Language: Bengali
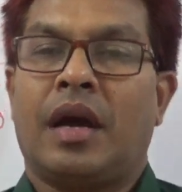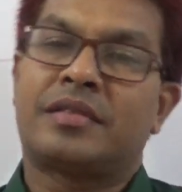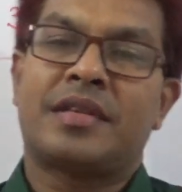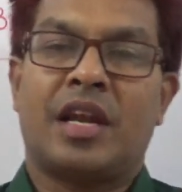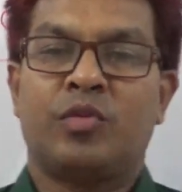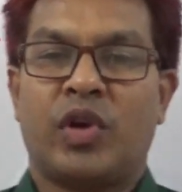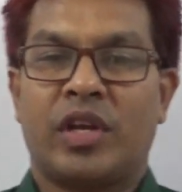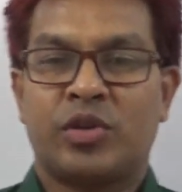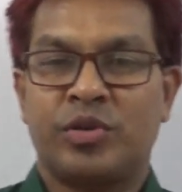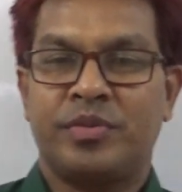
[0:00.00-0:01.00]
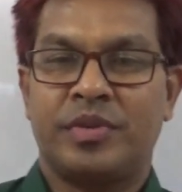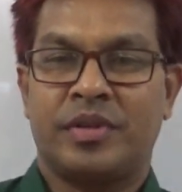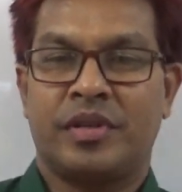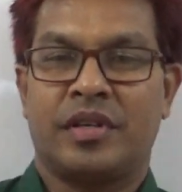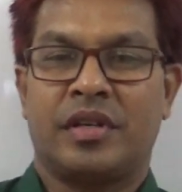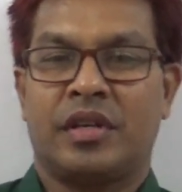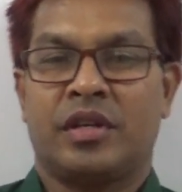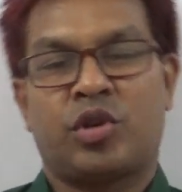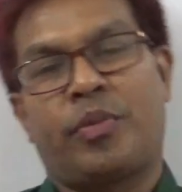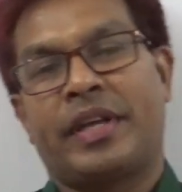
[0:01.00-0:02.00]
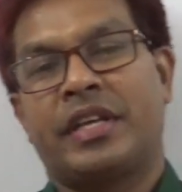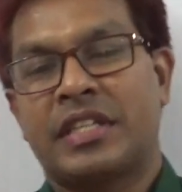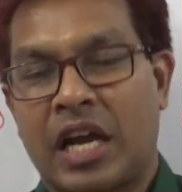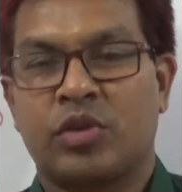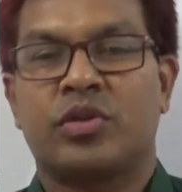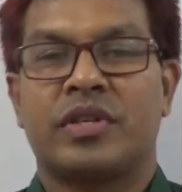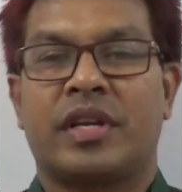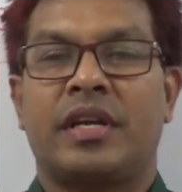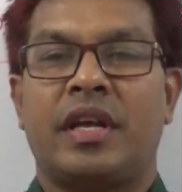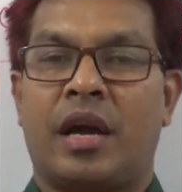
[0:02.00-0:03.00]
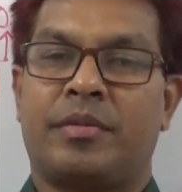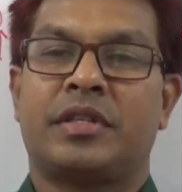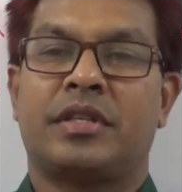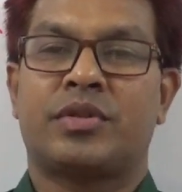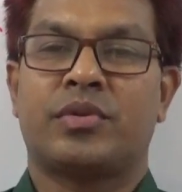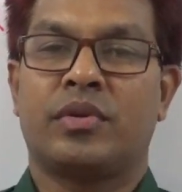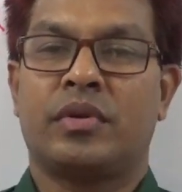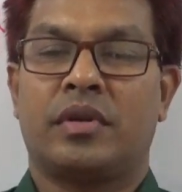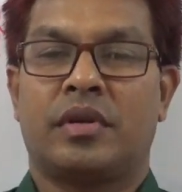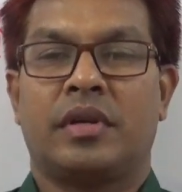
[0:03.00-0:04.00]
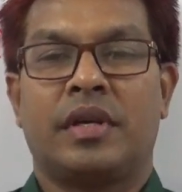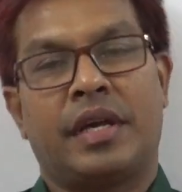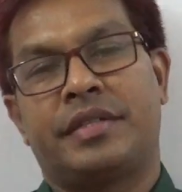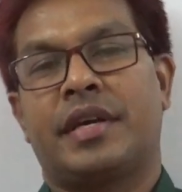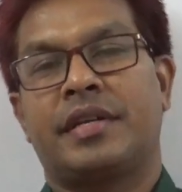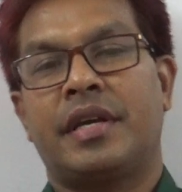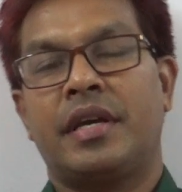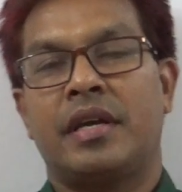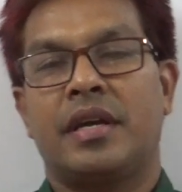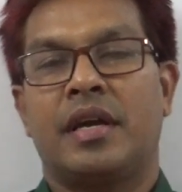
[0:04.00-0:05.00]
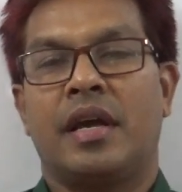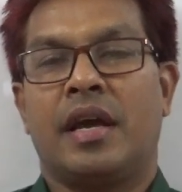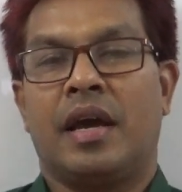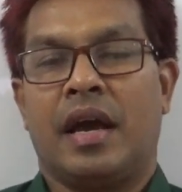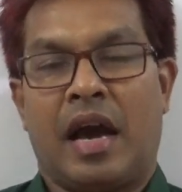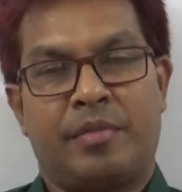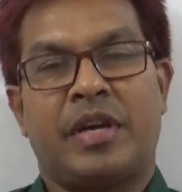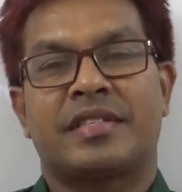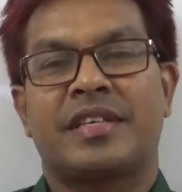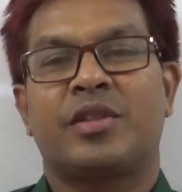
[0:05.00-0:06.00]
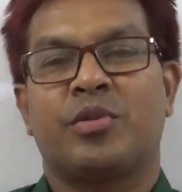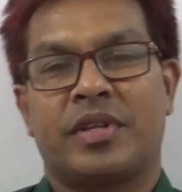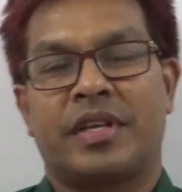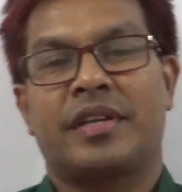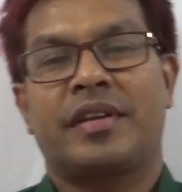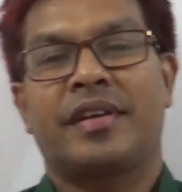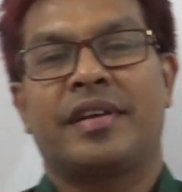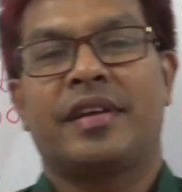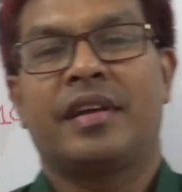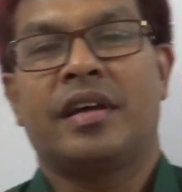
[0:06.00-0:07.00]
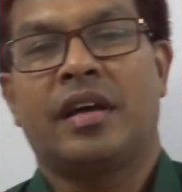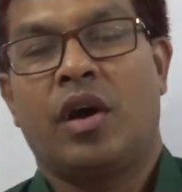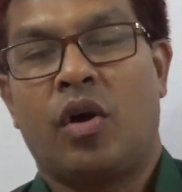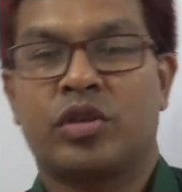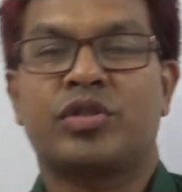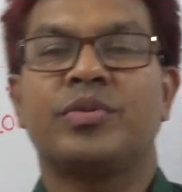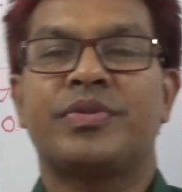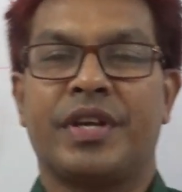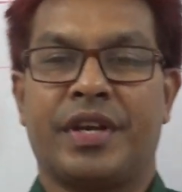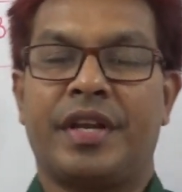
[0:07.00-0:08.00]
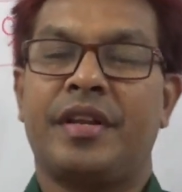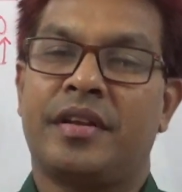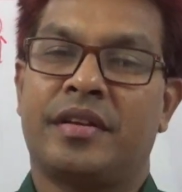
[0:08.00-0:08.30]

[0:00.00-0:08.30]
আসসালামু আলাইকুম সবাইকে স্বাগত জানাই আমাদের স্কুল এই সাইটে আমি আজকে তোমাদের অষ্টম শ্রেণীর